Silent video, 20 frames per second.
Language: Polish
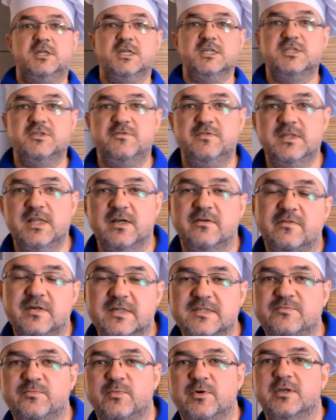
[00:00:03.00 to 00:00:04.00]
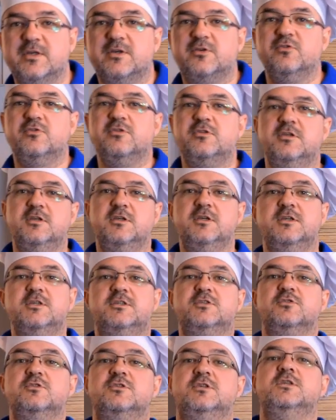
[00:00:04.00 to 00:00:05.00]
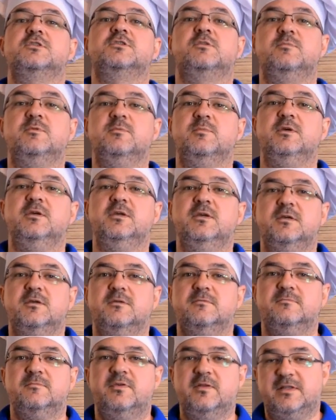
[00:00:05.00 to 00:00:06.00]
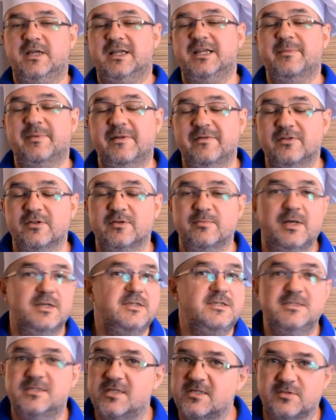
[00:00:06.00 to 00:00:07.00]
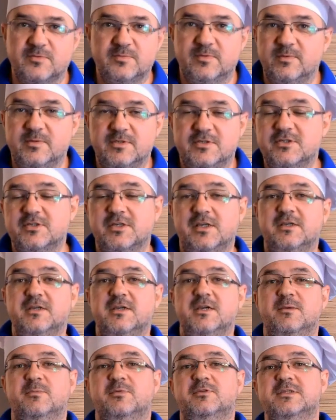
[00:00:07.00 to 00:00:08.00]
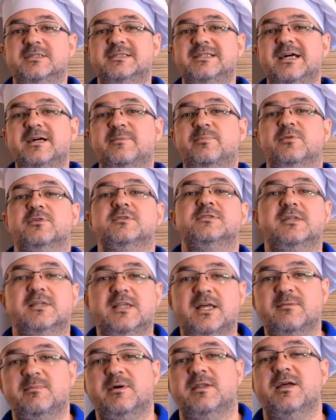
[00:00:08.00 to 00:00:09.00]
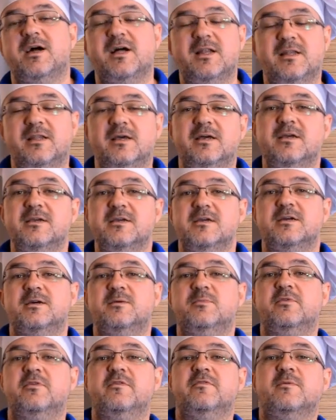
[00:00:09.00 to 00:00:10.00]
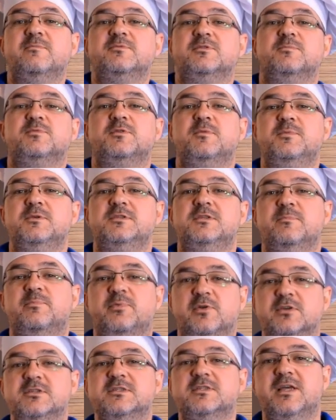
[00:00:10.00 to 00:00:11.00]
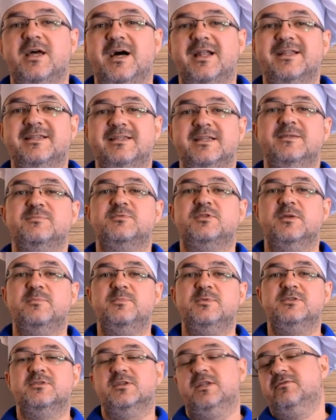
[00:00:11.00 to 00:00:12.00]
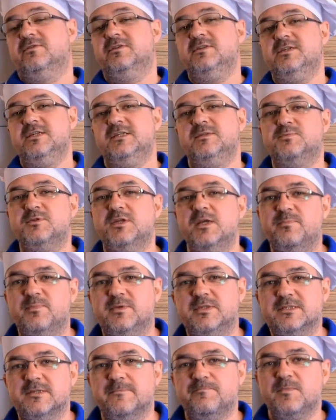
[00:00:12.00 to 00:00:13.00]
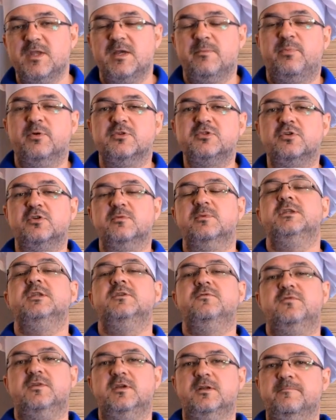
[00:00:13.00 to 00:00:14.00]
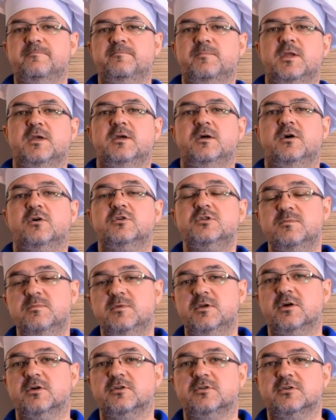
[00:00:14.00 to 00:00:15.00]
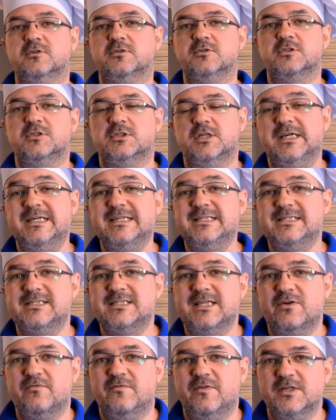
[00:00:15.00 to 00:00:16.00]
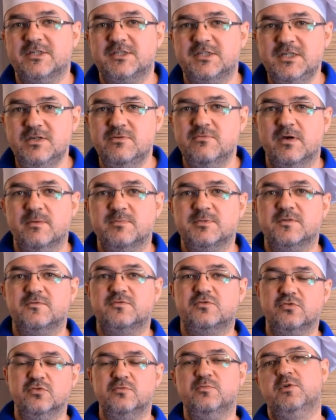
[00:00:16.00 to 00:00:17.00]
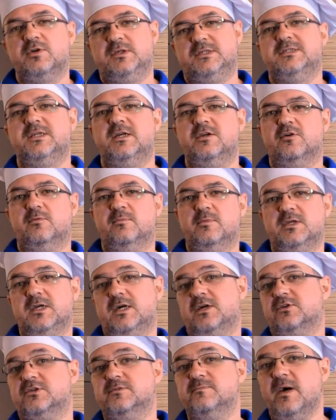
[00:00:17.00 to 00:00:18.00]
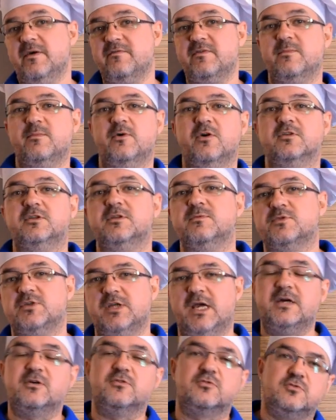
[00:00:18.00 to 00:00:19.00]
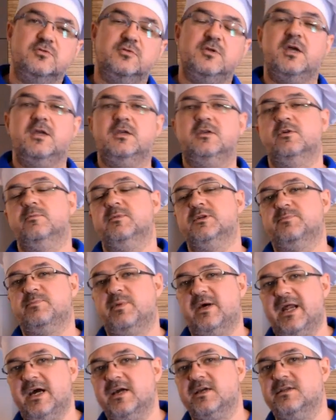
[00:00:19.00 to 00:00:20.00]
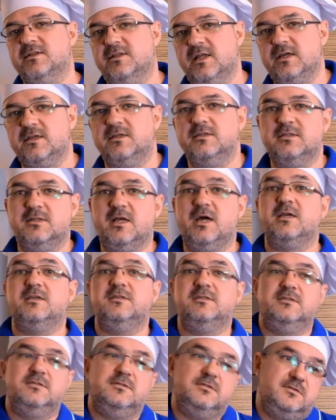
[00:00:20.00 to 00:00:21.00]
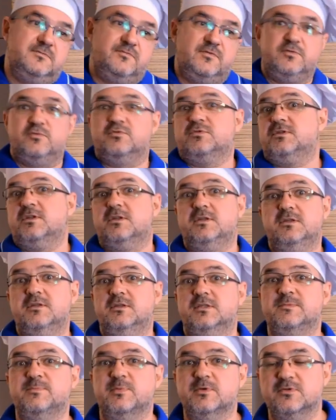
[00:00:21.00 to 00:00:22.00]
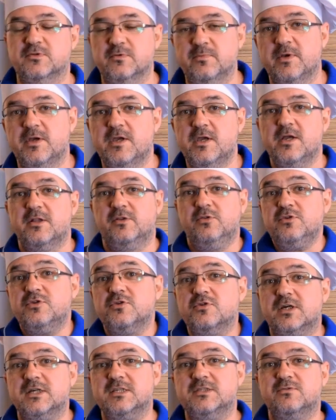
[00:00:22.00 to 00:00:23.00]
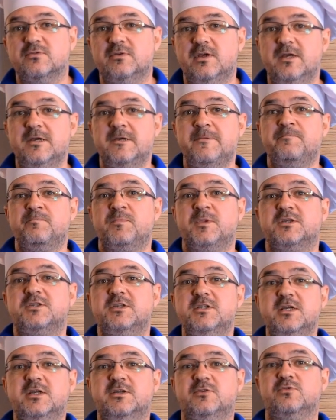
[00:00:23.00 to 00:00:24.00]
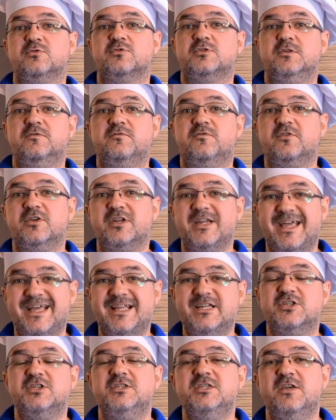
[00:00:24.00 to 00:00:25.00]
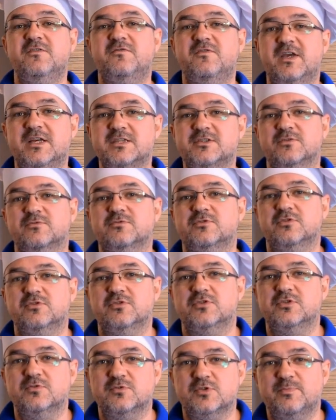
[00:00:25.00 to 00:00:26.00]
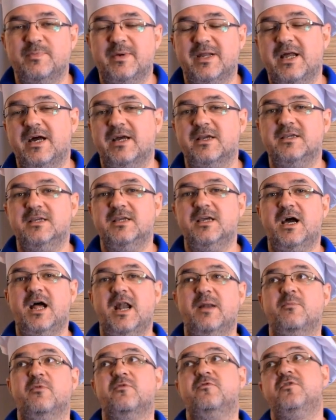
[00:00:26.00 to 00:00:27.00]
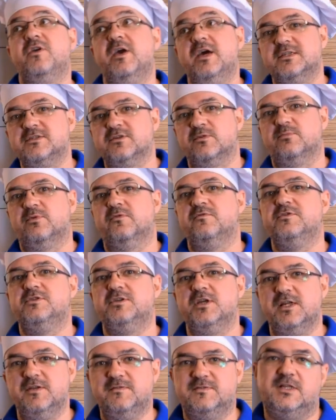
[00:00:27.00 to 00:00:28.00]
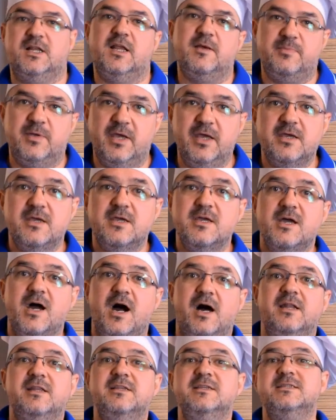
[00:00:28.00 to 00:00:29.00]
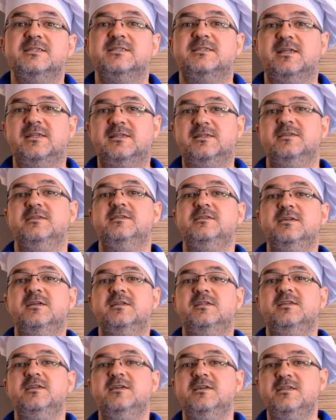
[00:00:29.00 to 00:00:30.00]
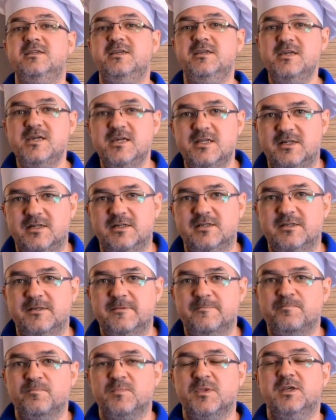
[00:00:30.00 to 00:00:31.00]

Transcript: Cześć, witam Was w mojej kuchni. Co dzisiaj zrobimy? Tak naprawdę chyba nic nie zrobimy dzisiaj, bo to jest tak proste, tak banalne. Mówię Wam, są przepisy proste, ale ten przepis to nawet nie jest przepis. Po co robię ten film? Chodzi mi o to, że zauważyłem, że wśród moich znajomych, jak rozmawiam o tym, że ja gotuję i robię szparagi taki i taki i w różny inny sposób, to się okazuje, że niektórzy wręcz nie wiedzą, co to są szparagi, albo wiedzą, bo widzieli w sklepie, ale niestety nigdy ich nie jedli.